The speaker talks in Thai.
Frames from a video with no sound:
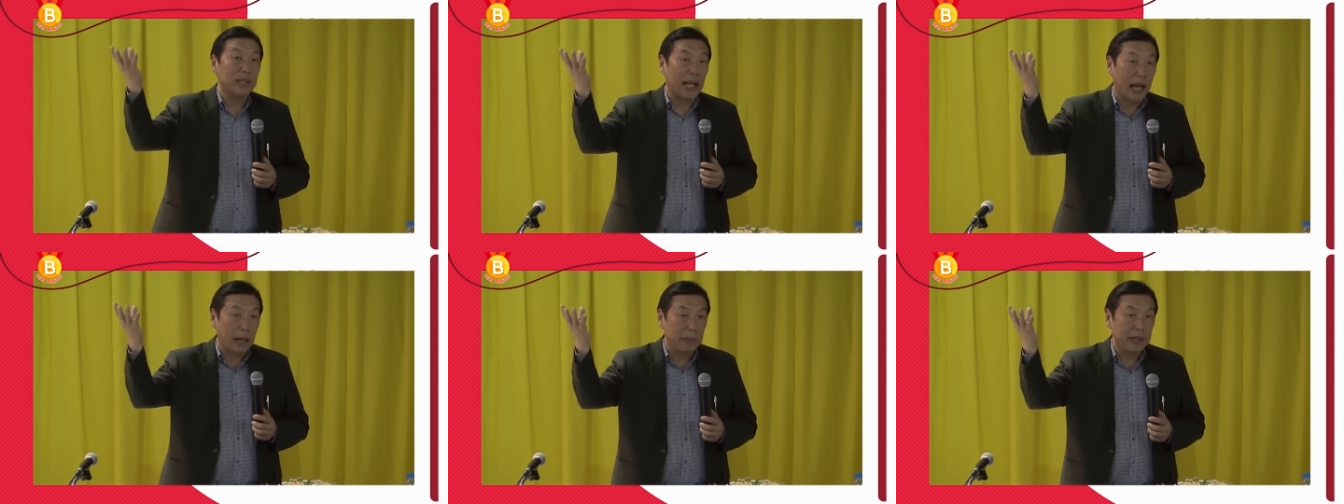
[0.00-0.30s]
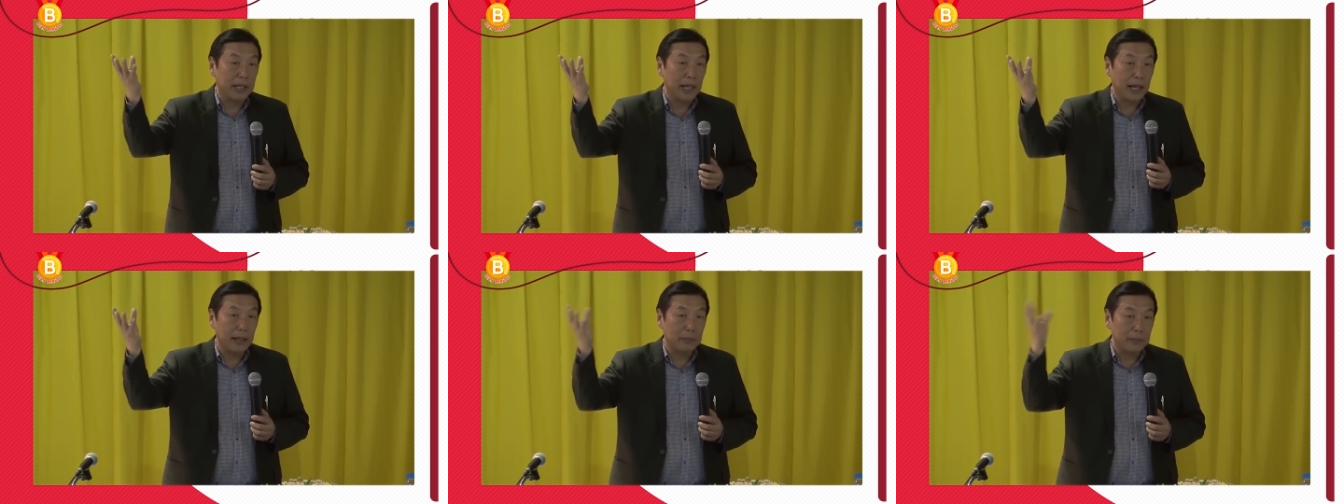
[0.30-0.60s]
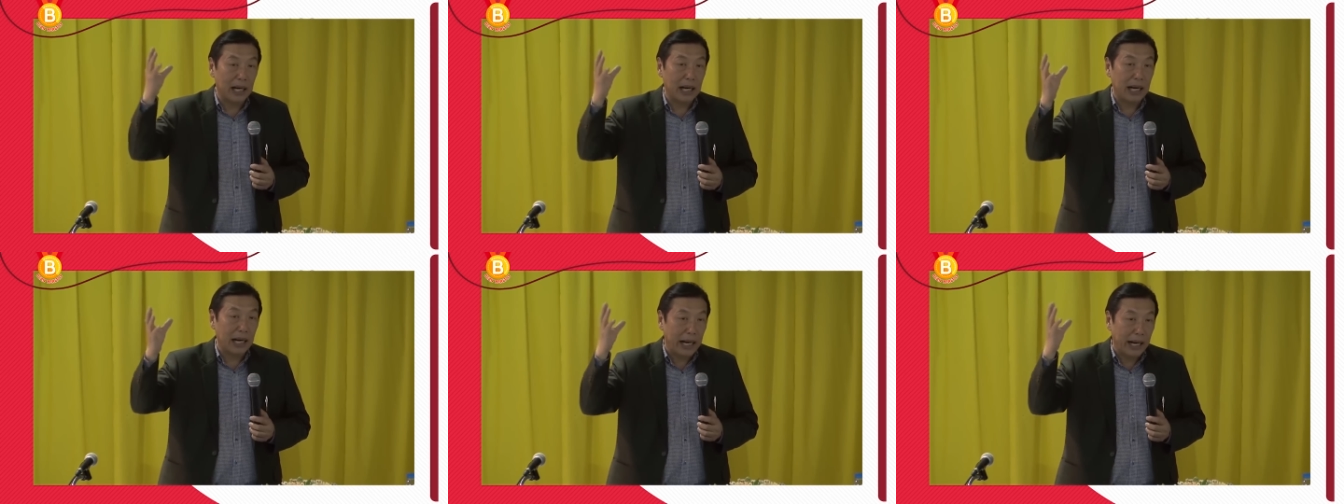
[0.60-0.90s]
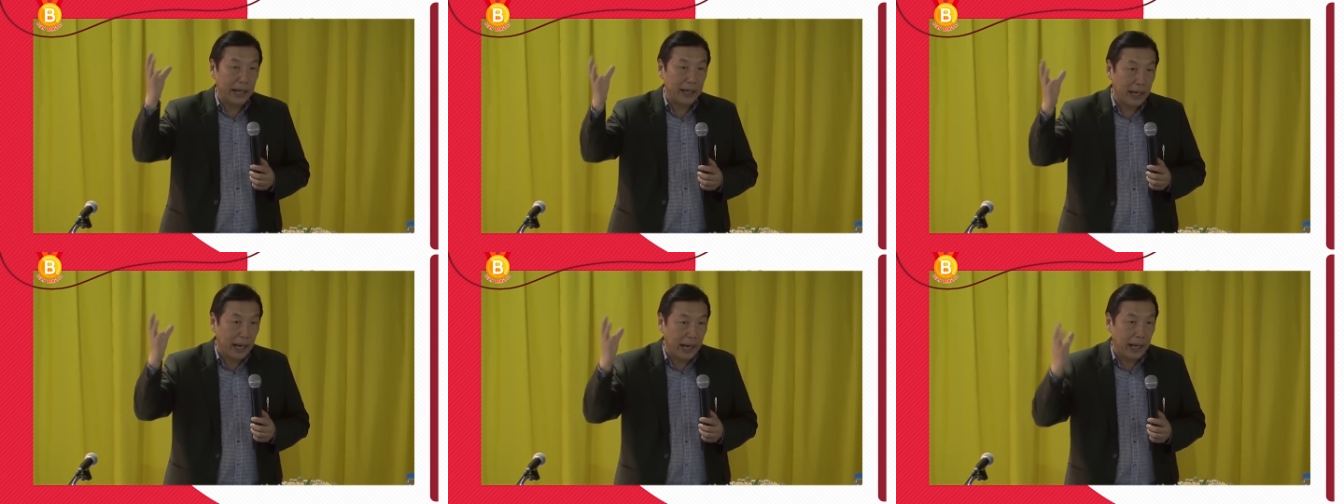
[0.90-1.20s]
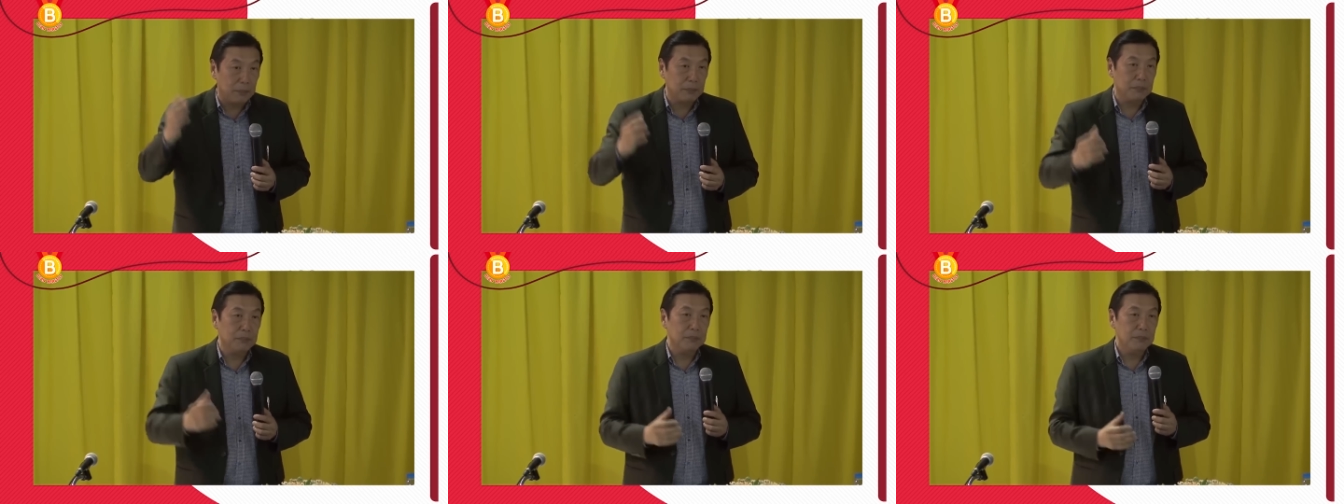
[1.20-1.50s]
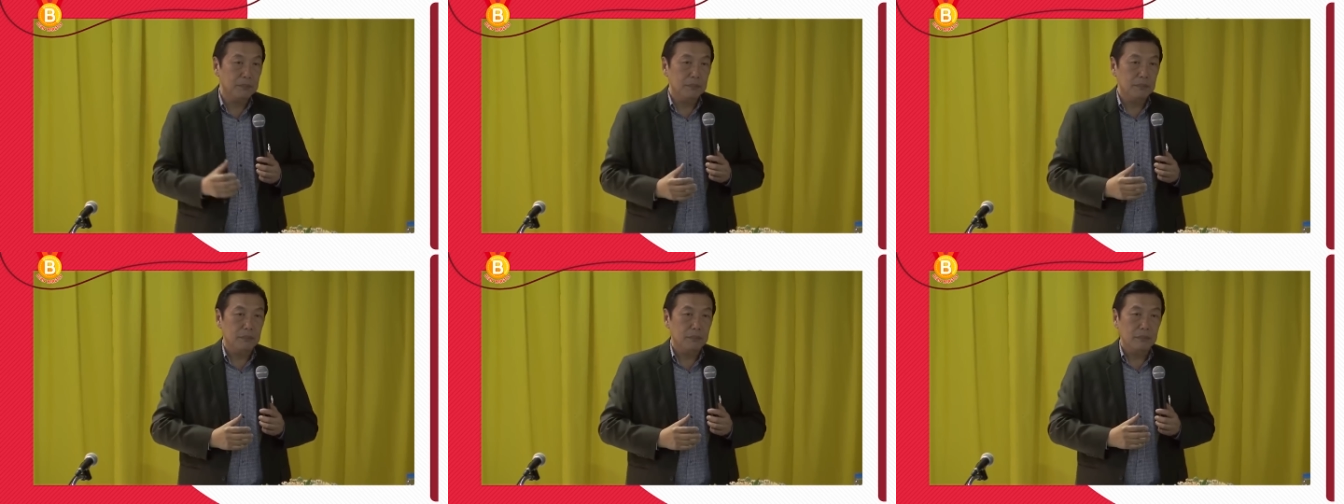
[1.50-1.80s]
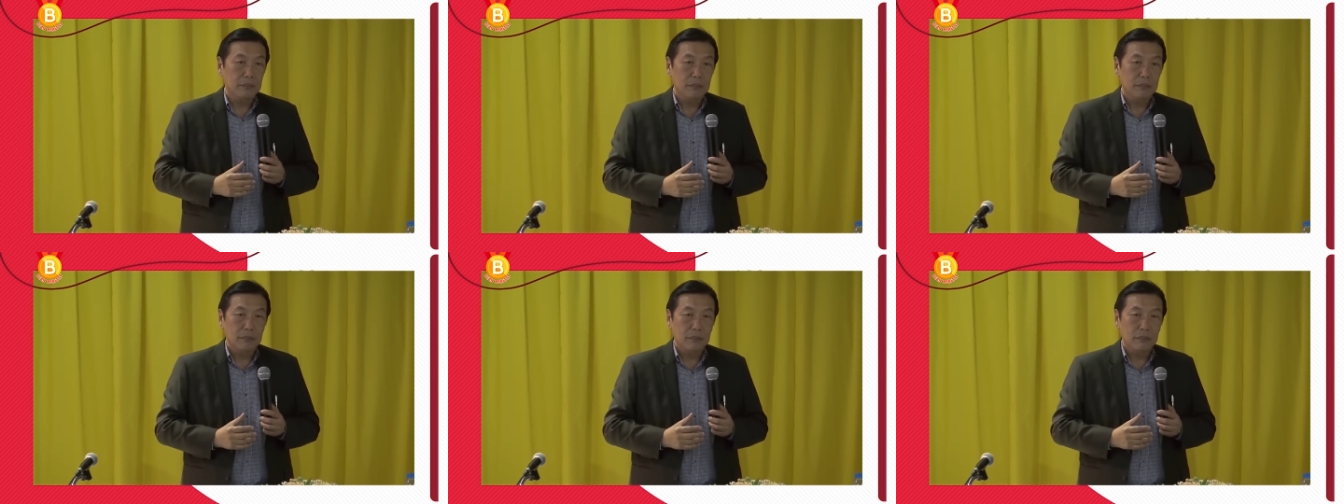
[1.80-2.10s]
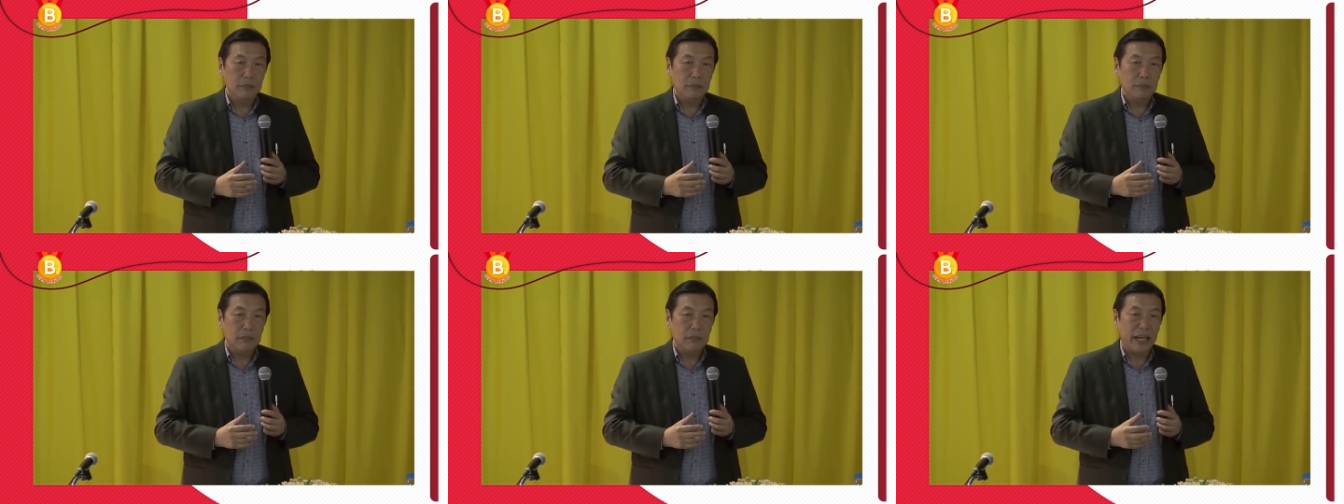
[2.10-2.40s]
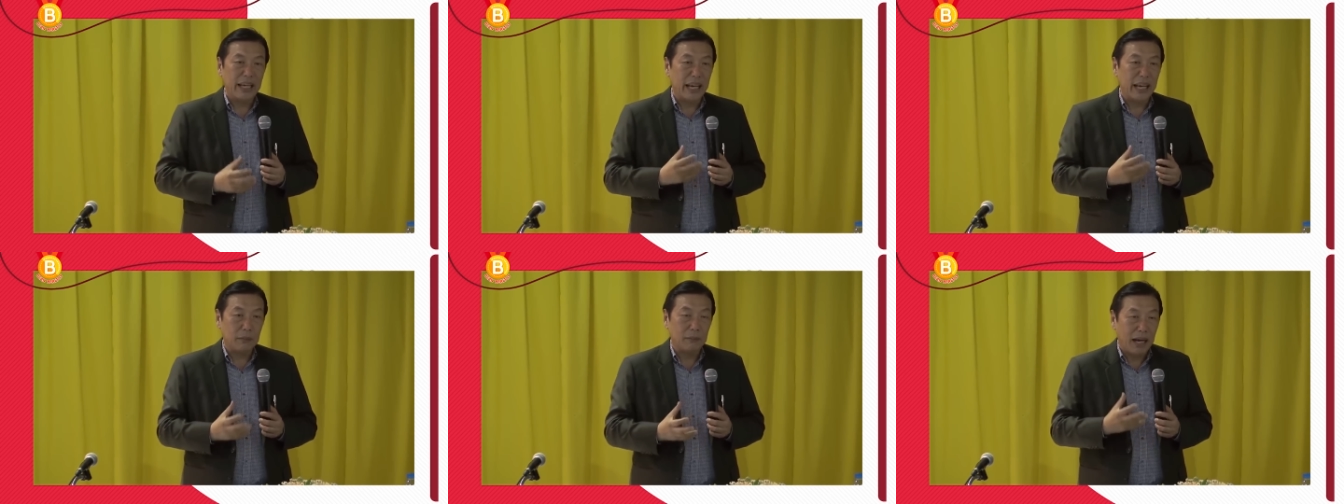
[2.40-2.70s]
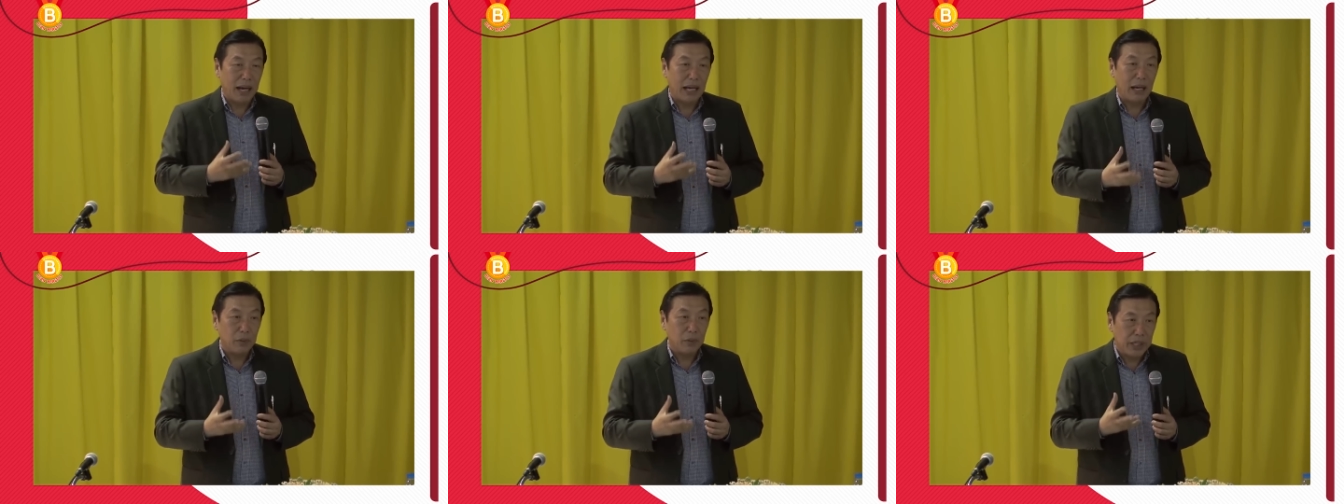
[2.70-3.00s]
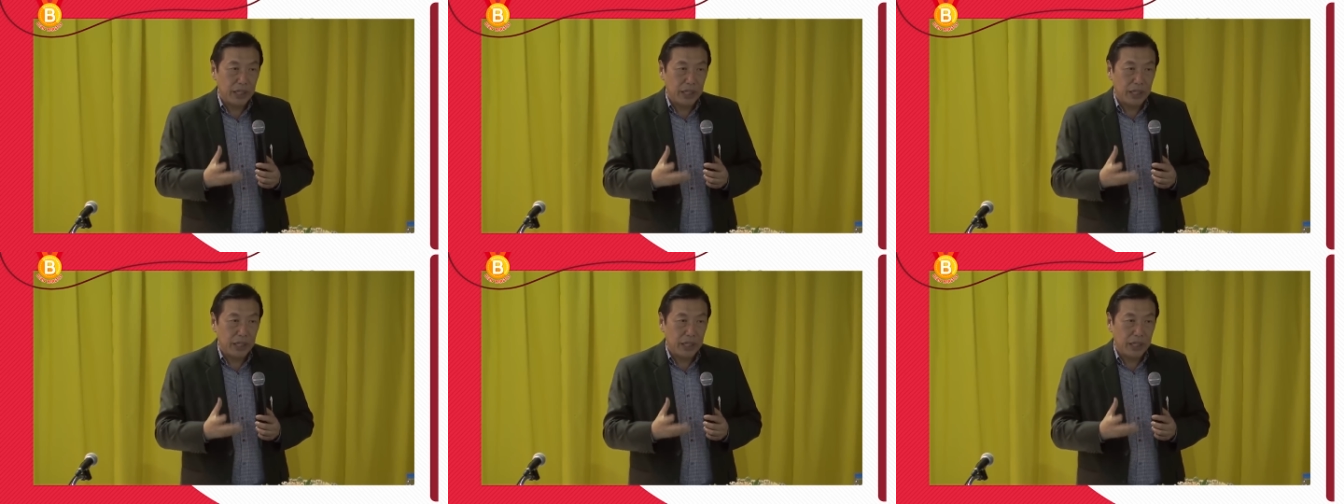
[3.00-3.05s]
ต่างประเทศละลายน้ำ ให้เด็กบ้านเรา